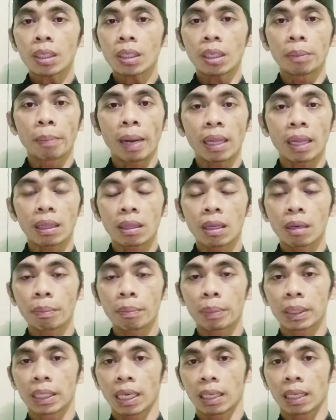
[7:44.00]
Banten
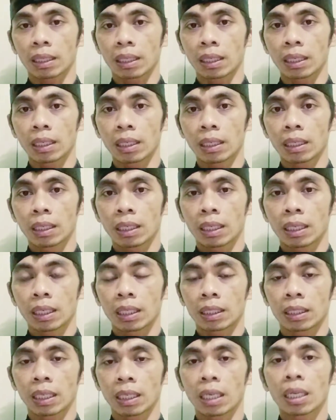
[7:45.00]
Pejati
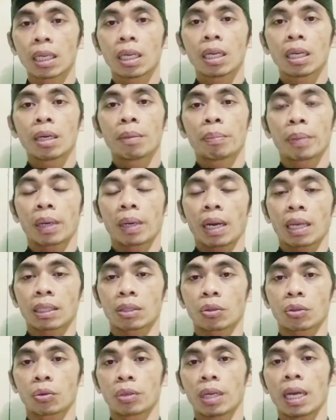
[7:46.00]
nih,
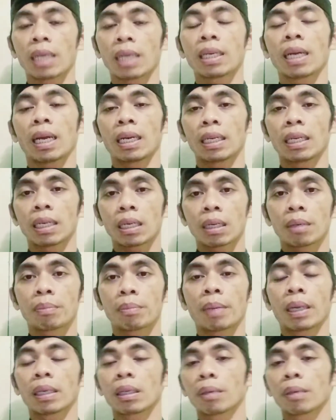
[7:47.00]
Perasodan naler
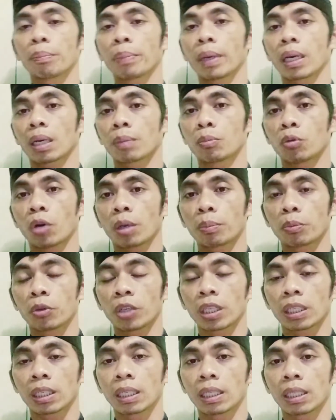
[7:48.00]
Banten pengrebuan
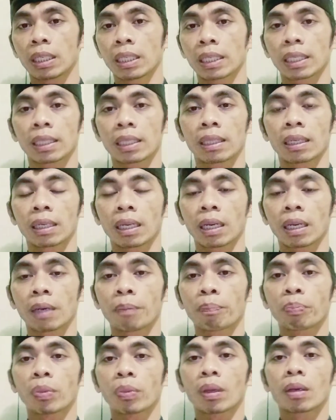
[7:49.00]
puniki kenten
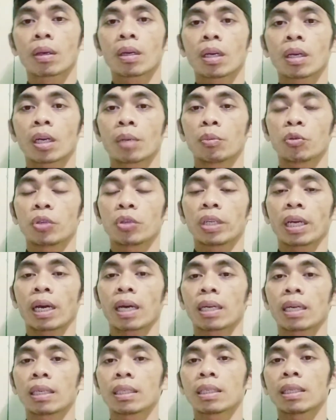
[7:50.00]

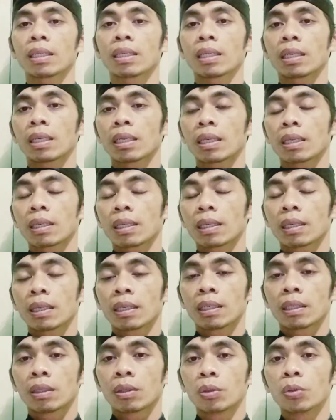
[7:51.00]
Kemudian
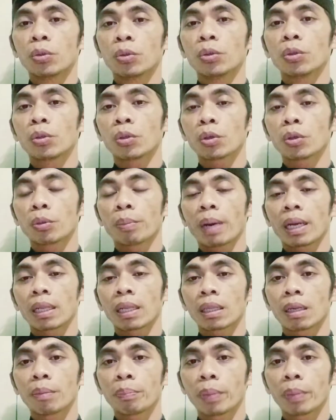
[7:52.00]
untuk
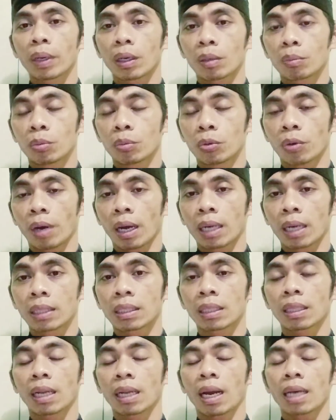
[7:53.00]
Banten Pengerbuan
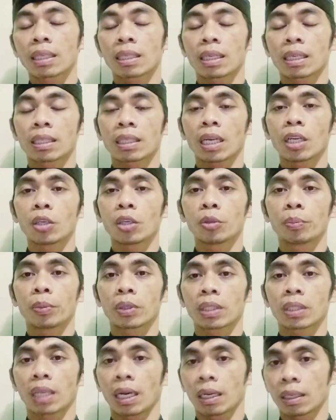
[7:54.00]
setelah selesai
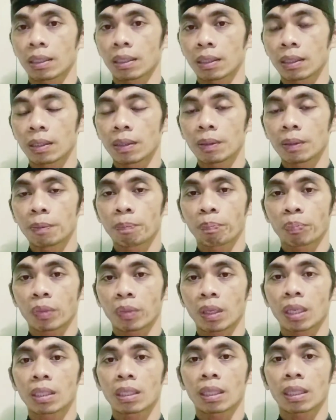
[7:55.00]
upacara,
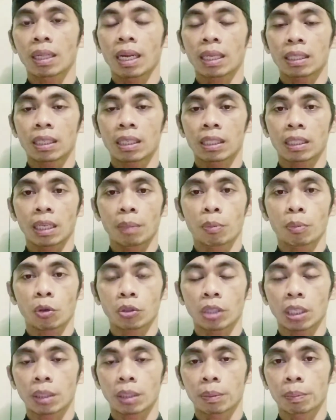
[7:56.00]
ya setelah selesai
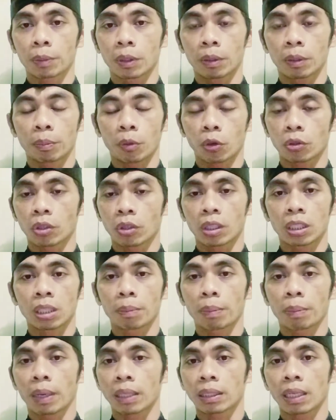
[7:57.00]
proses uh,
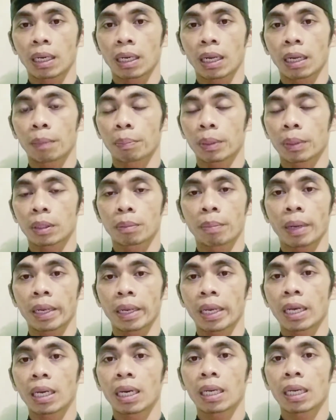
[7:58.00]
prosesi pelaksanaan
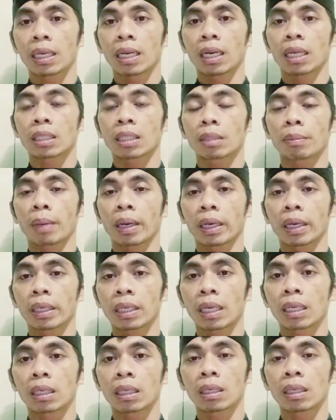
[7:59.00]
persembahyangan dan lain sebagainya nih